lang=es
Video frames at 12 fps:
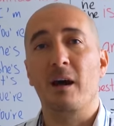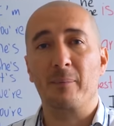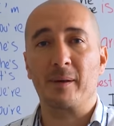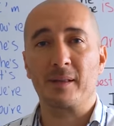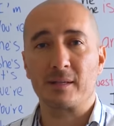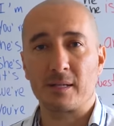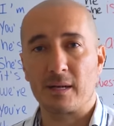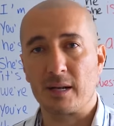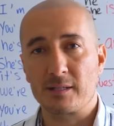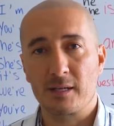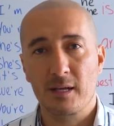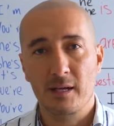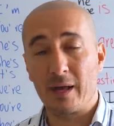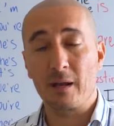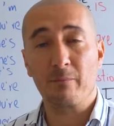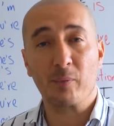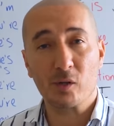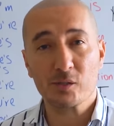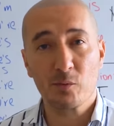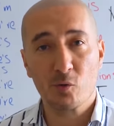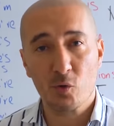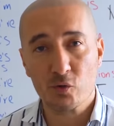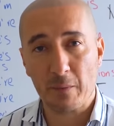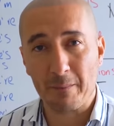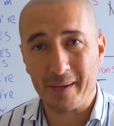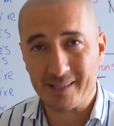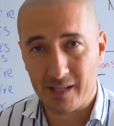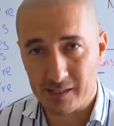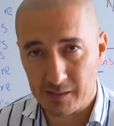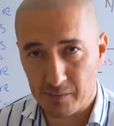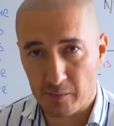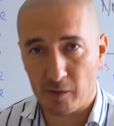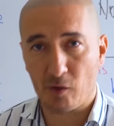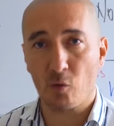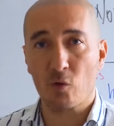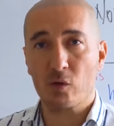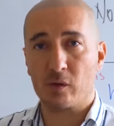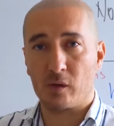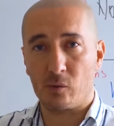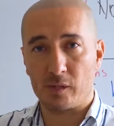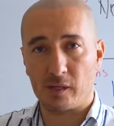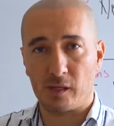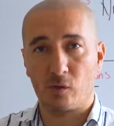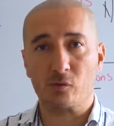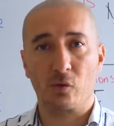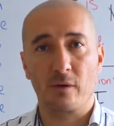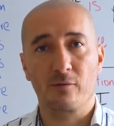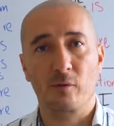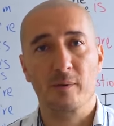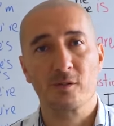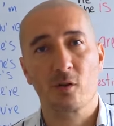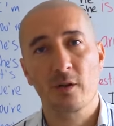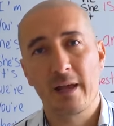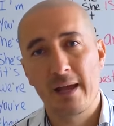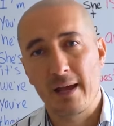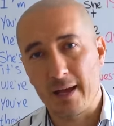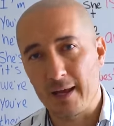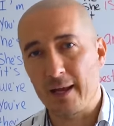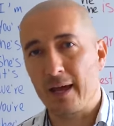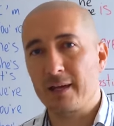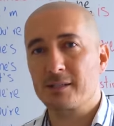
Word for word: aprendas inglés. El próximo curso empieza este primero de julio. Recuerda que dejo toda la información en la